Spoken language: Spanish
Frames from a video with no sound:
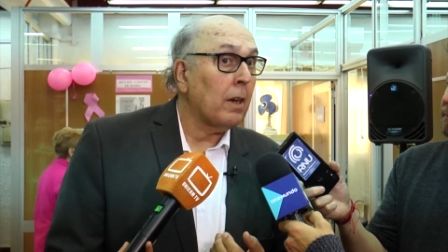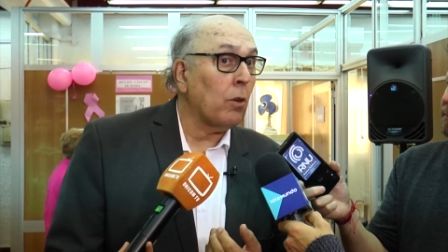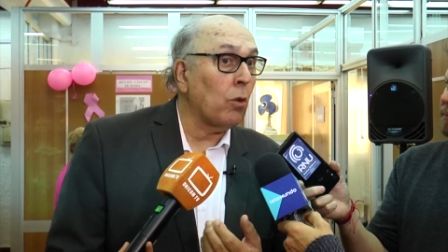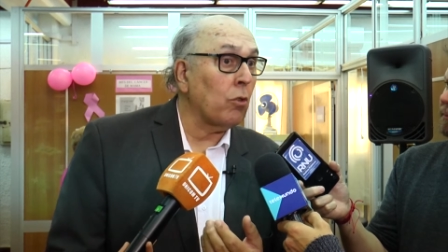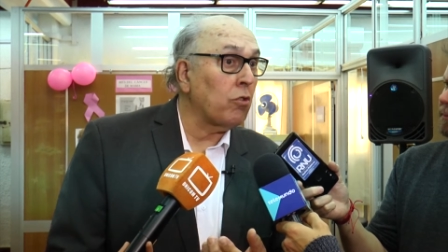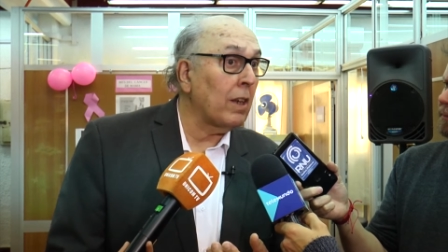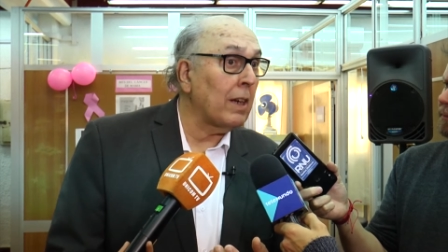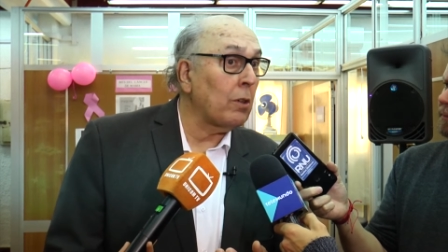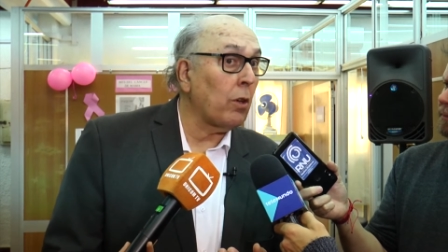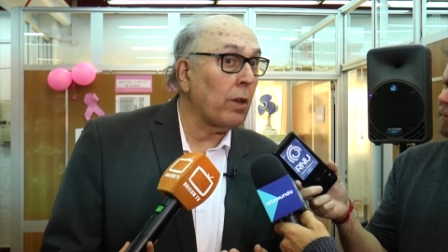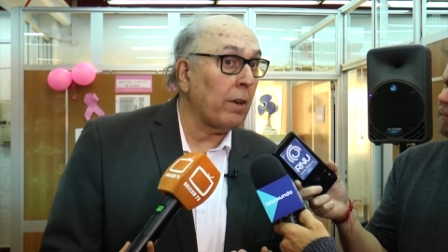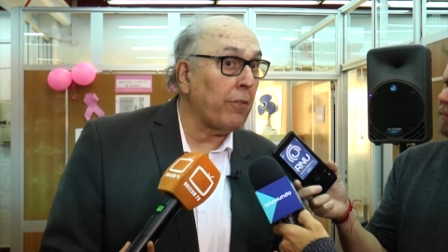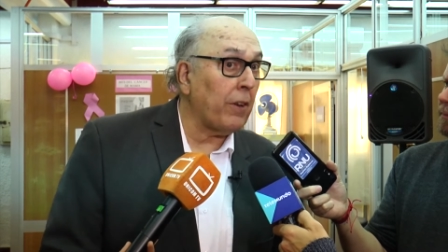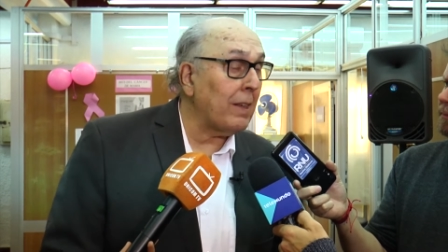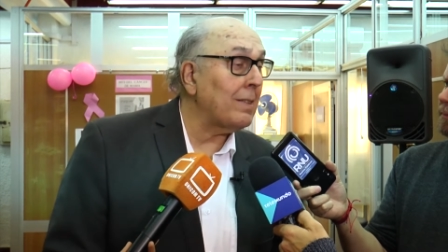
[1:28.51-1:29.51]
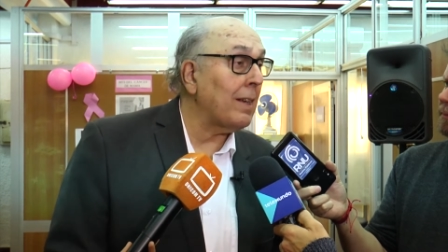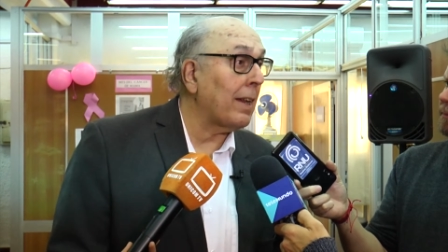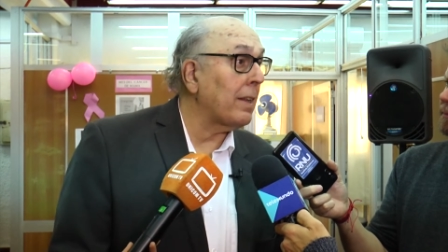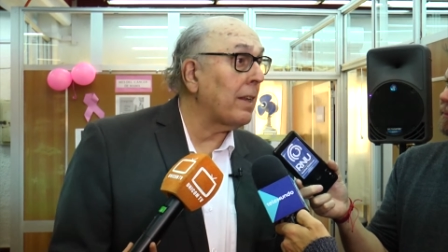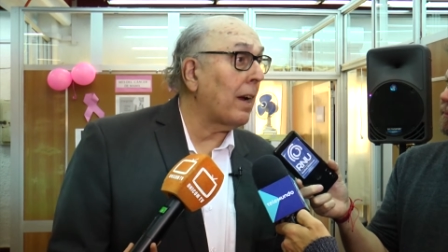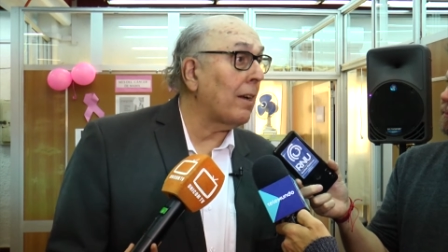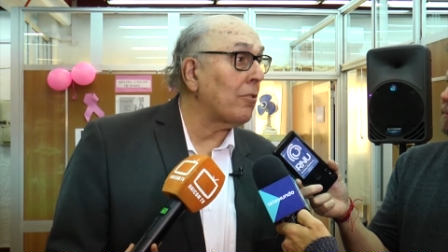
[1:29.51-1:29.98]
con centros de referencia, en
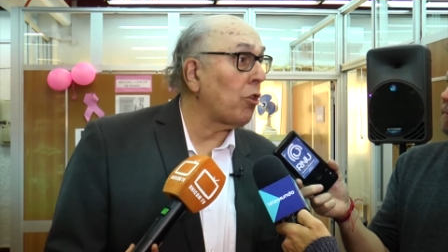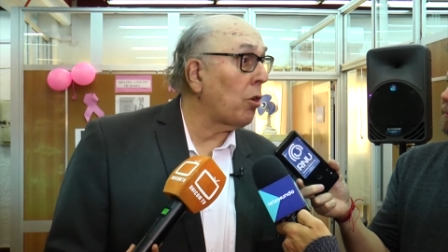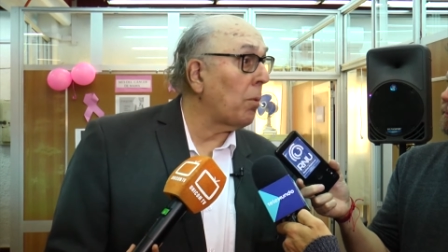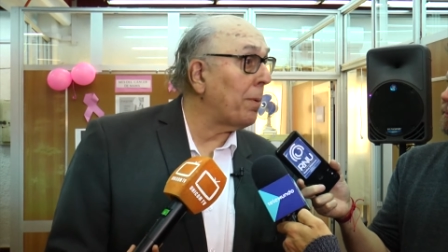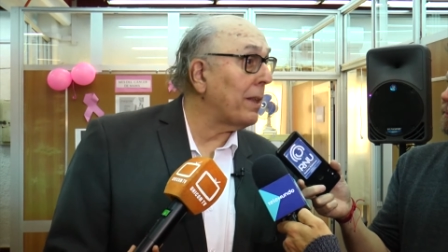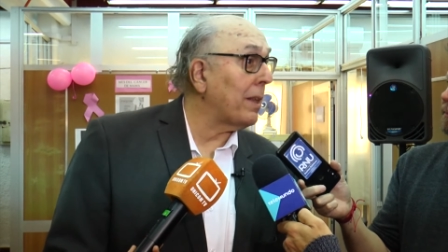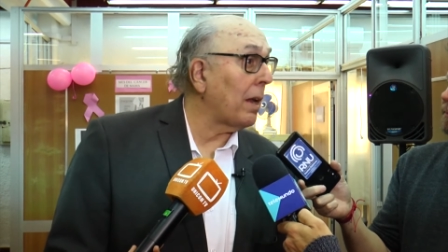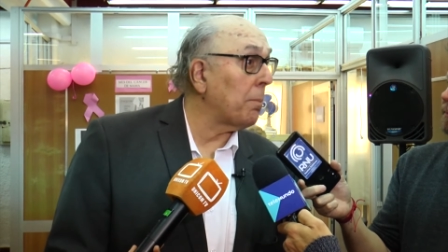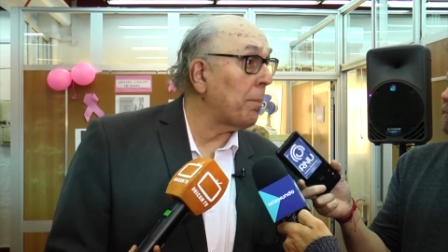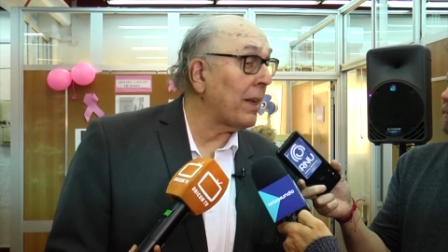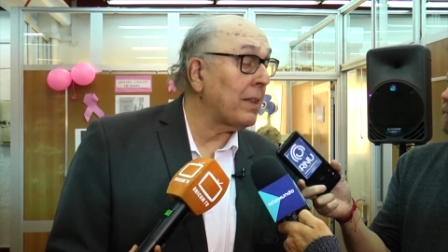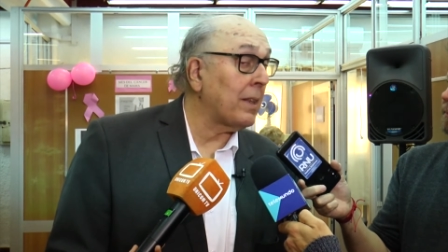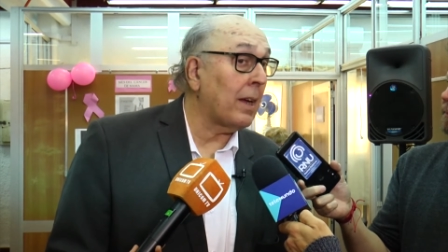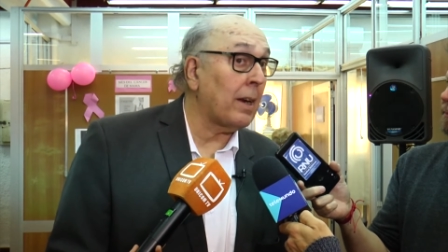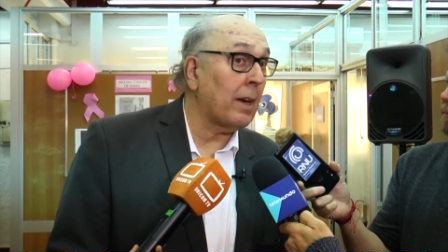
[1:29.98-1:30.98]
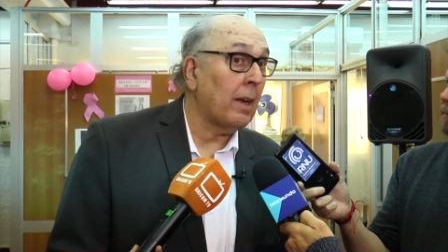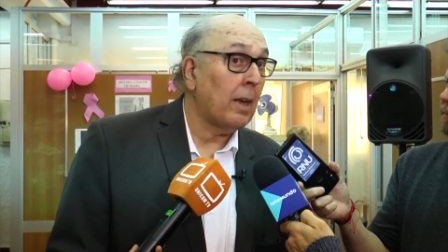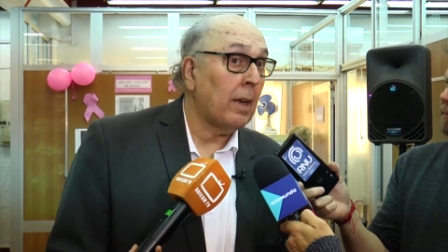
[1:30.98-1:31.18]
este caso el Hospital Pasteur,